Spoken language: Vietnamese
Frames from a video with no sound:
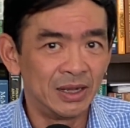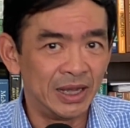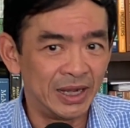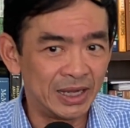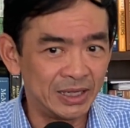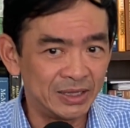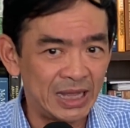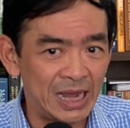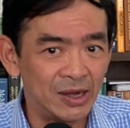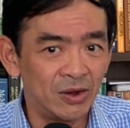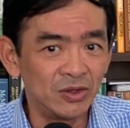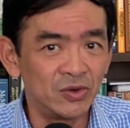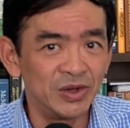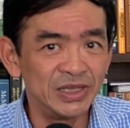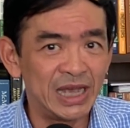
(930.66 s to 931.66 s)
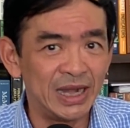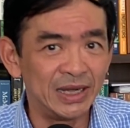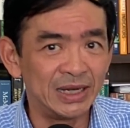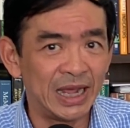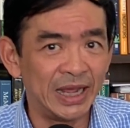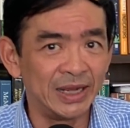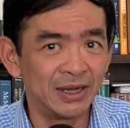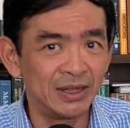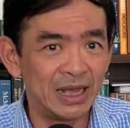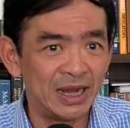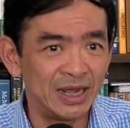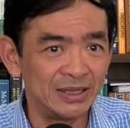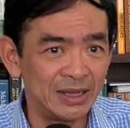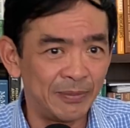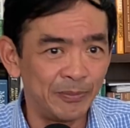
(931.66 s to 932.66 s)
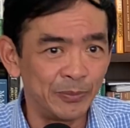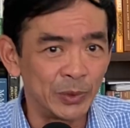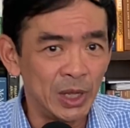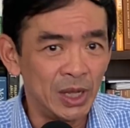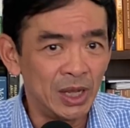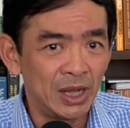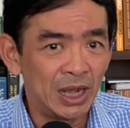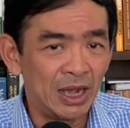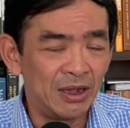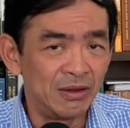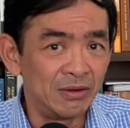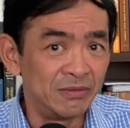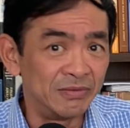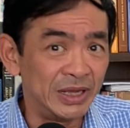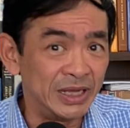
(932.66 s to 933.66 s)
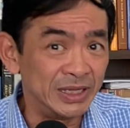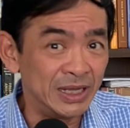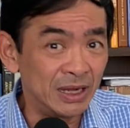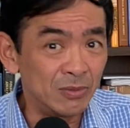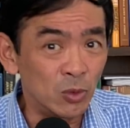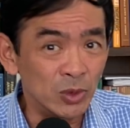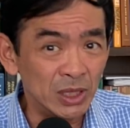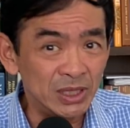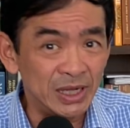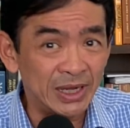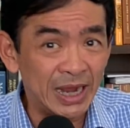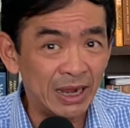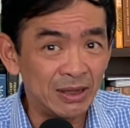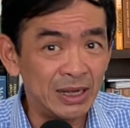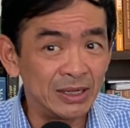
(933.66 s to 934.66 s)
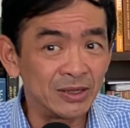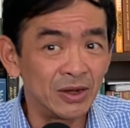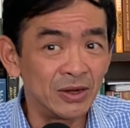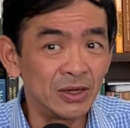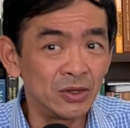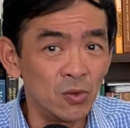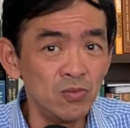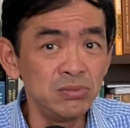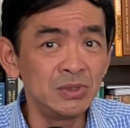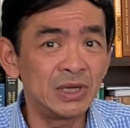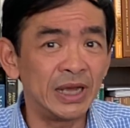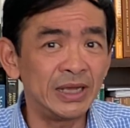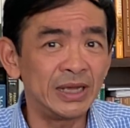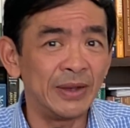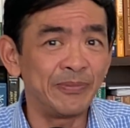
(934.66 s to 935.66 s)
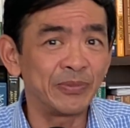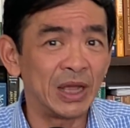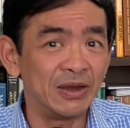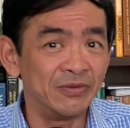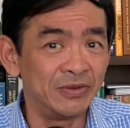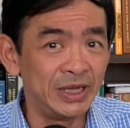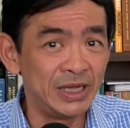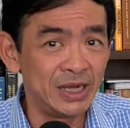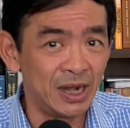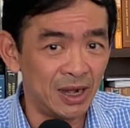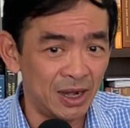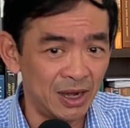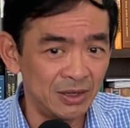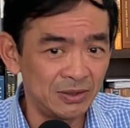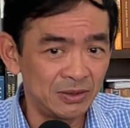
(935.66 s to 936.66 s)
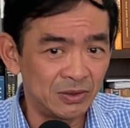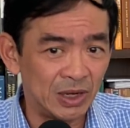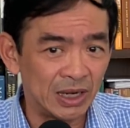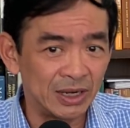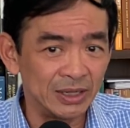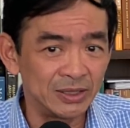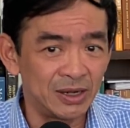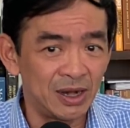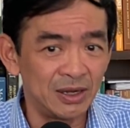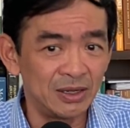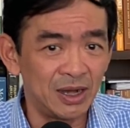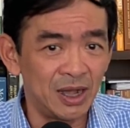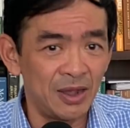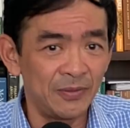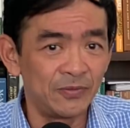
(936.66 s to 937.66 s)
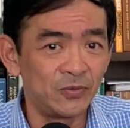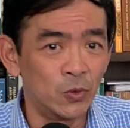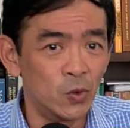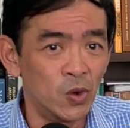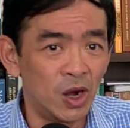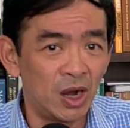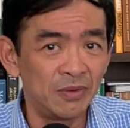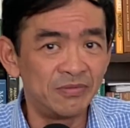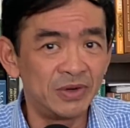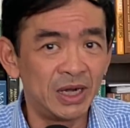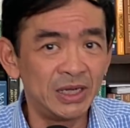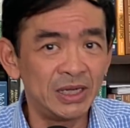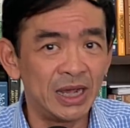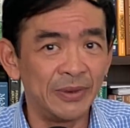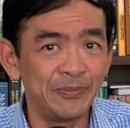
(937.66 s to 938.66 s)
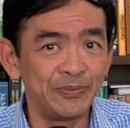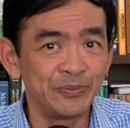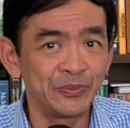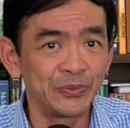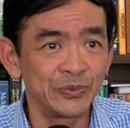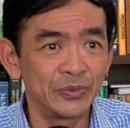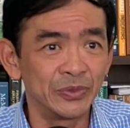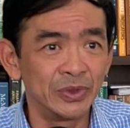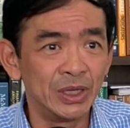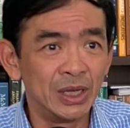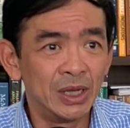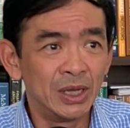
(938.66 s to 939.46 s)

thì cái điều thay đổi tội danh này có thể là nhằm à, vì những cái mục đích gì khác là cho nó đúng cái um, hành vi hơn hoặc là cho nó phù hợp với um,